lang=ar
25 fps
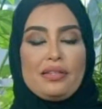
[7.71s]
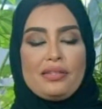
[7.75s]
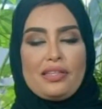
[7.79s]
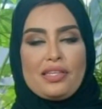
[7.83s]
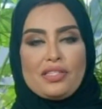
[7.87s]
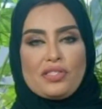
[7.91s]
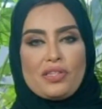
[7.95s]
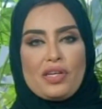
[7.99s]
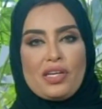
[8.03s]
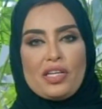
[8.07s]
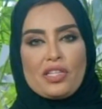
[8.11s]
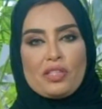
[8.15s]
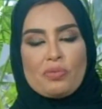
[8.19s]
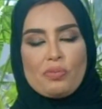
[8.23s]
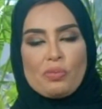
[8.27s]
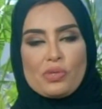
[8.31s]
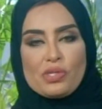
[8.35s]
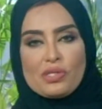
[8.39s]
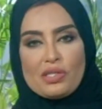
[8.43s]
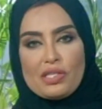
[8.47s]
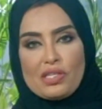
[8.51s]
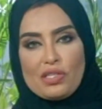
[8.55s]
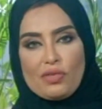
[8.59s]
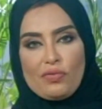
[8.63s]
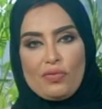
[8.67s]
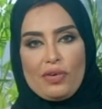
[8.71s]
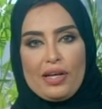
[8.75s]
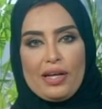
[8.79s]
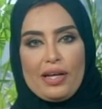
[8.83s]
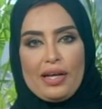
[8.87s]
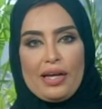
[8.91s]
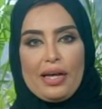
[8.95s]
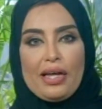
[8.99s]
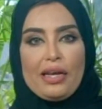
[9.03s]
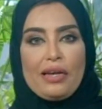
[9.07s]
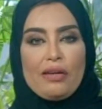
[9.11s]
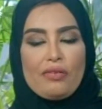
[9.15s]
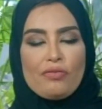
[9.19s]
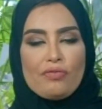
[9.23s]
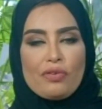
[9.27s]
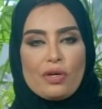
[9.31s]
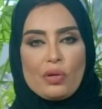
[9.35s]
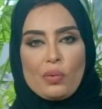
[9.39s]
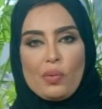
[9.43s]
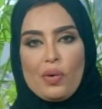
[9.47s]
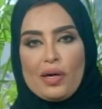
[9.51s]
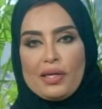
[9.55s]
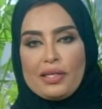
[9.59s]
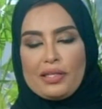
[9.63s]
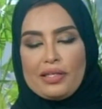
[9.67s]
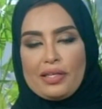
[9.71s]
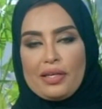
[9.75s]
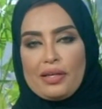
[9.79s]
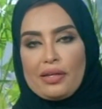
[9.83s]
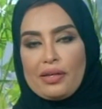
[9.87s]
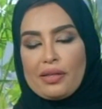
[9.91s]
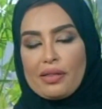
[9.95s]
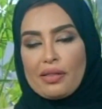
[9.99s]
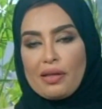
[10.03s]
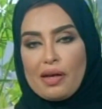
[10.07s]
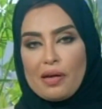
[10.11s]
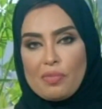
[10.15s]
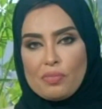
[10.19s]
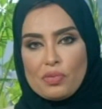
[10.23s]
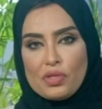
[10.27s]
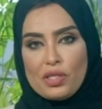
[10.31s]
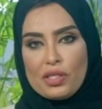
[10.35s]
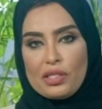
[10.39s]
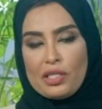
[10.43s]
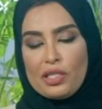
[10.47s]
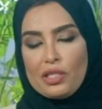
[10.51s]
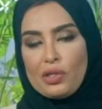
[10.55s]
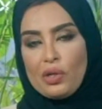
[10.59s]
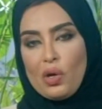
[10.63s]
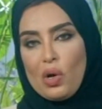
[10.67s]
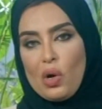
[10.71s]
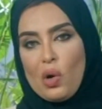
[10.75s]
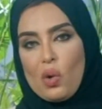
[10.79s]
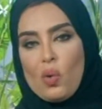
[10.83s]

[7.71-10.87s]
دشنت مستشفى الفروانية نظام جديد